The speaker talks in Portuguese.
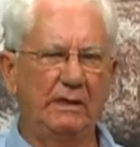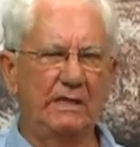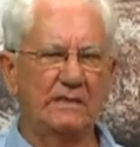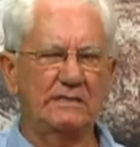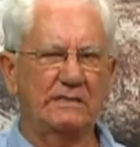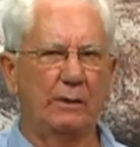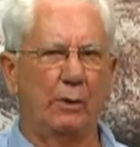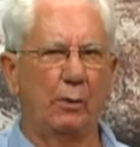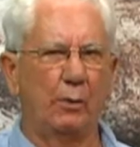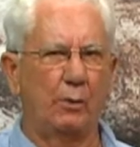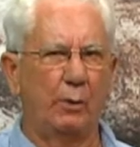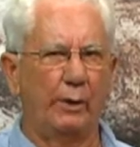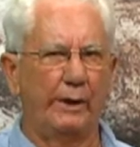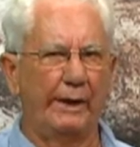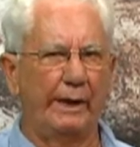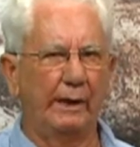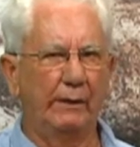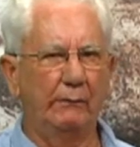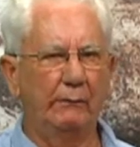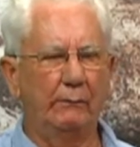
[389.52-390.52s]
que está
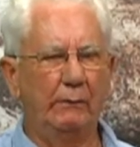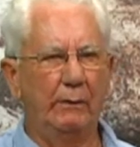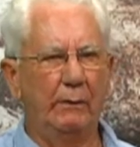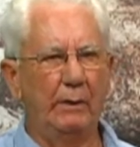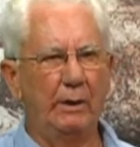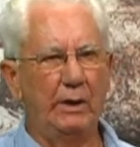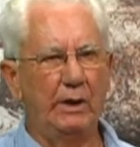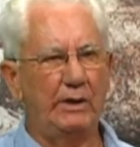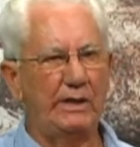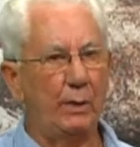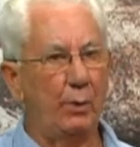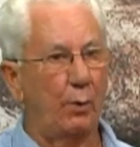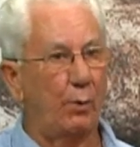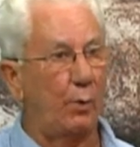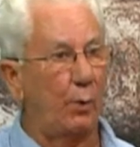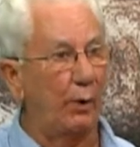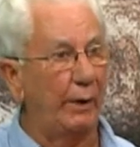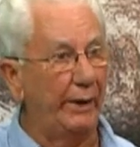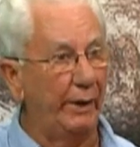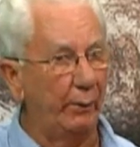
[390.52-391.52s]
ocorrendo e que
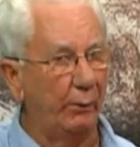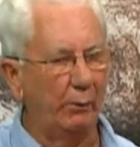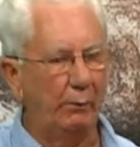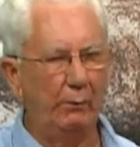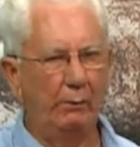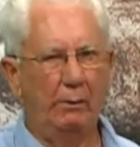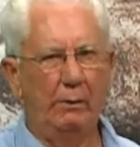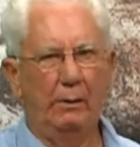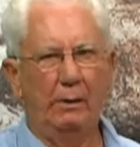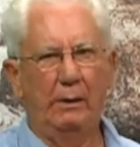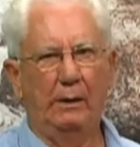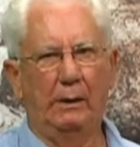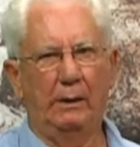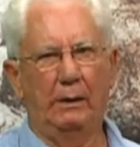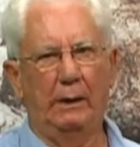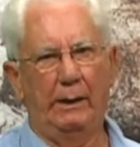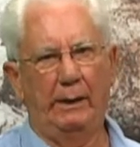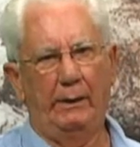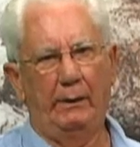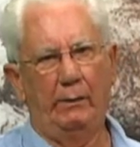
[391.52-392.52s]
ocorreu
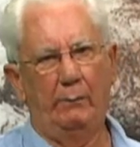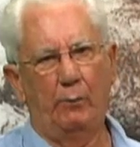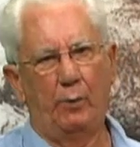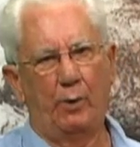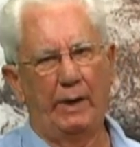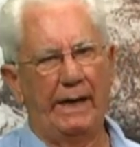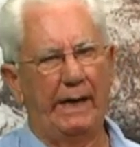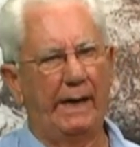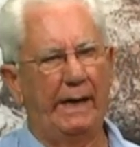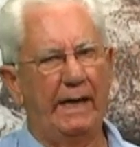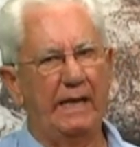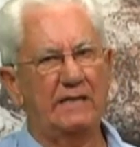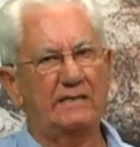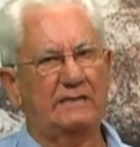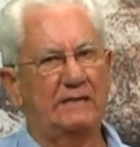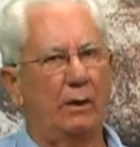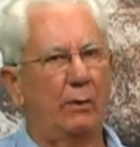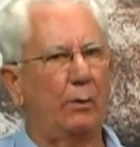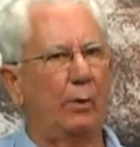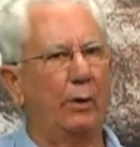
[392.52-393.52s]
lá em Moriaé
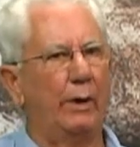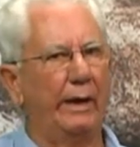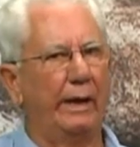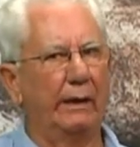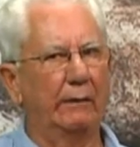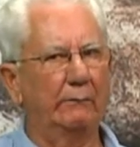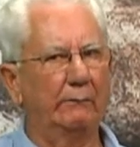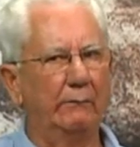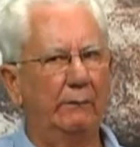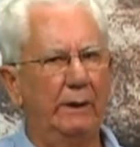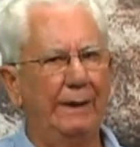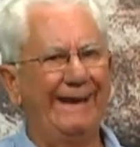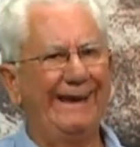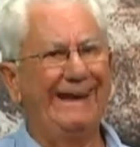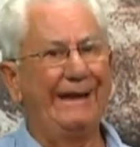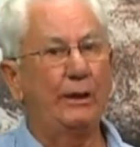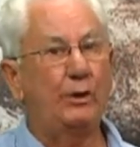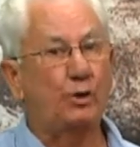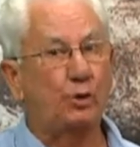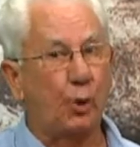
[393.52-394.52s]
está ocorrendo
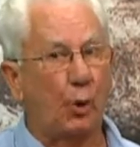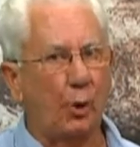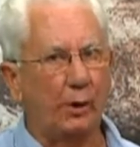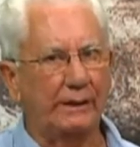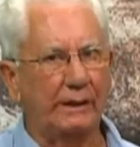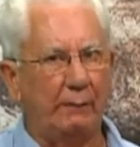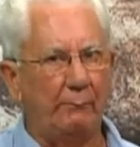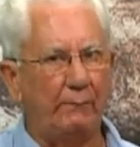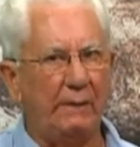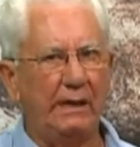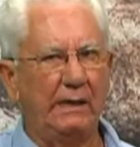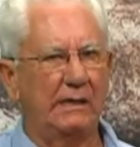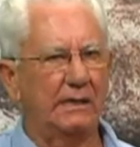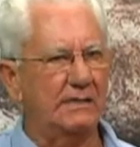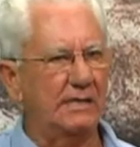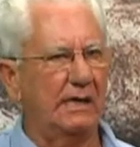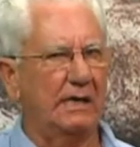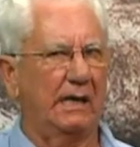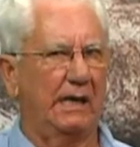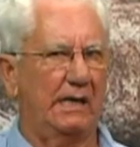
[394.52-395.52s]
em toda
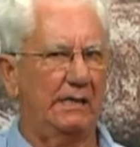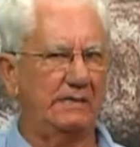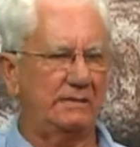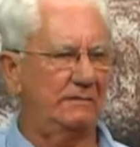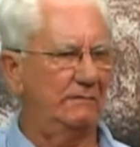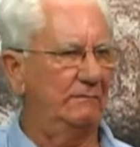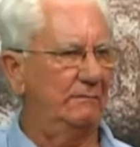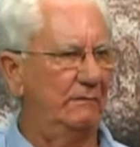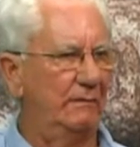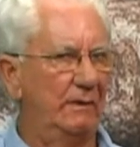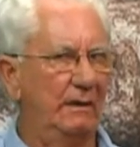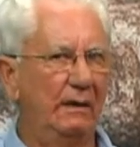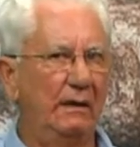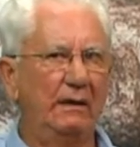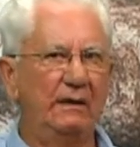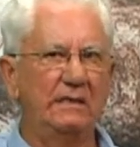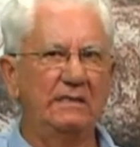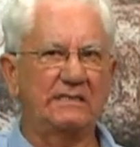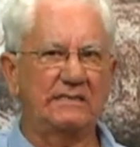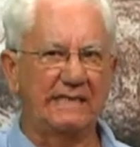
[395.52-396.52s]
Minas Gerais.
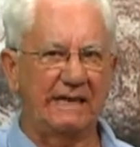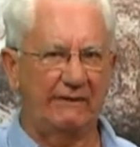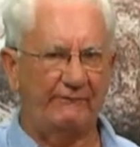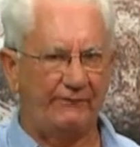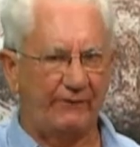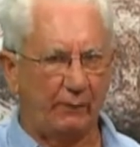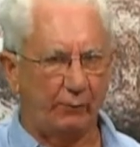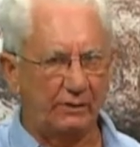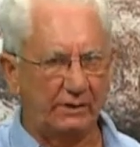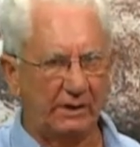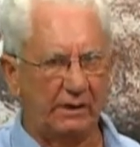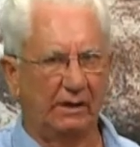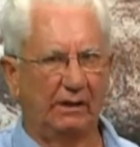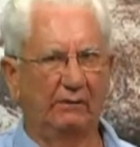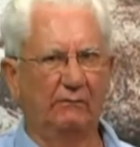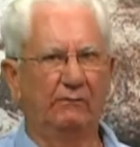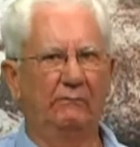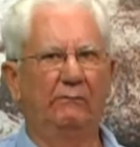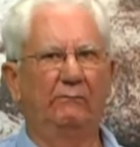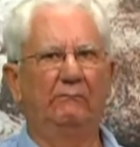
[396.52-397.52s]
Está
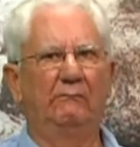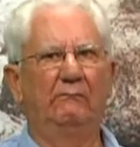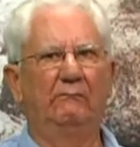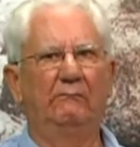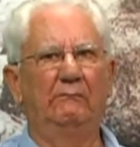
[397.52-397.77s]
faltando